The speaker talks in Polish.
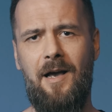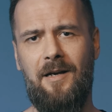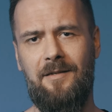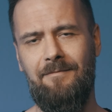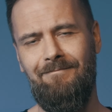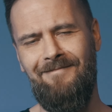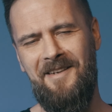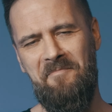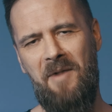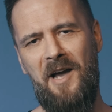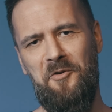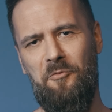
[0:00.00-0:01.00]
jak nie
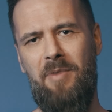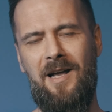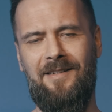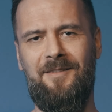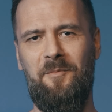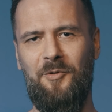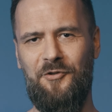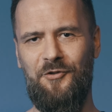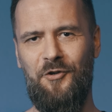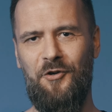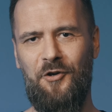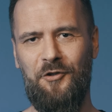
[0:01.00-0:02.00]
mają bardzo
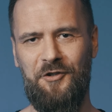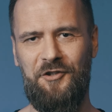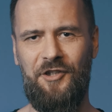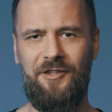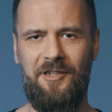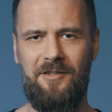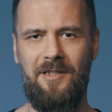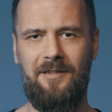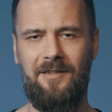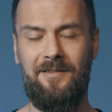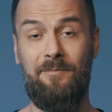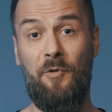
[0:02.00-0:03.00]
mocno ochoty siedzieć na
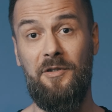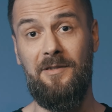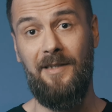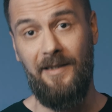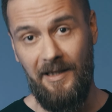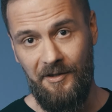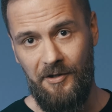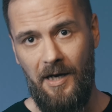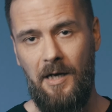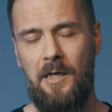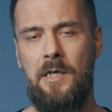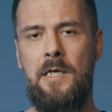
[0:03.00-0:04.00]
tych moich
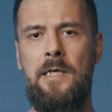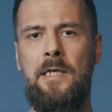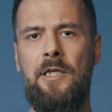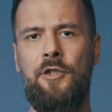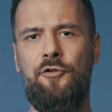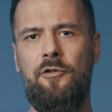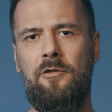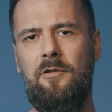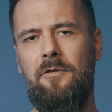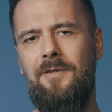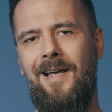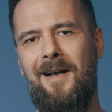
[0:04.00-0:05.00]
zajęciach, no
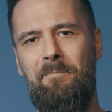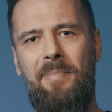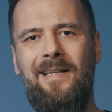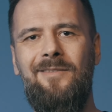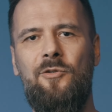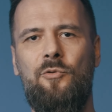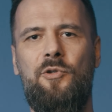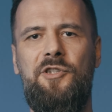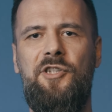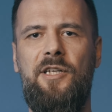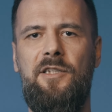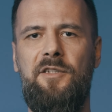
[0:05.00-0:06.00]
to jak będą
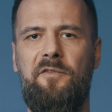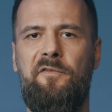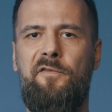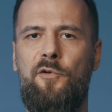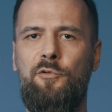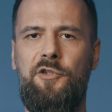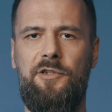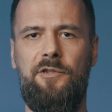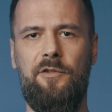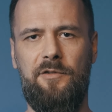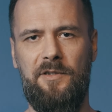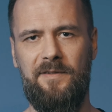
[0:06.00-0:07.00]
chcieli wrócić
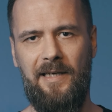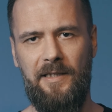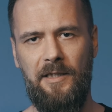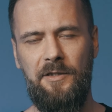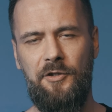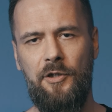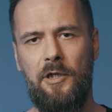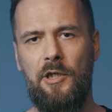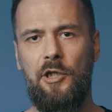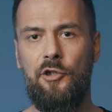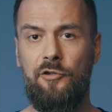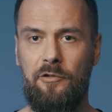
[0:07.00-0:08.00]
do tych zajęć,
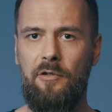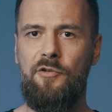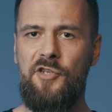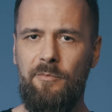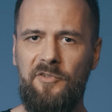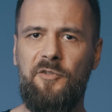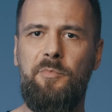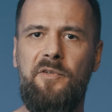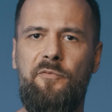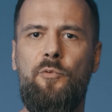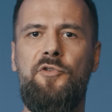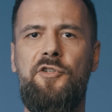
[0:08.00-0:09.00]
to żeby sobie
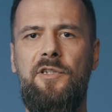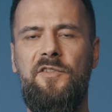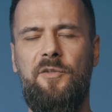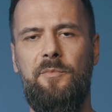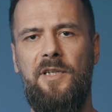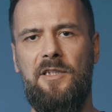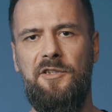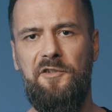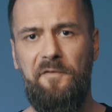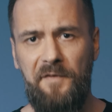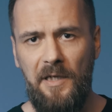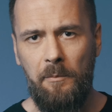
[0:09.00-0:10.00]
włączyli sobie
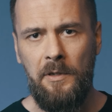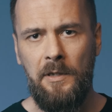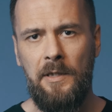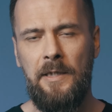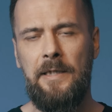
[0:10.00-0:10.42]
jakiś film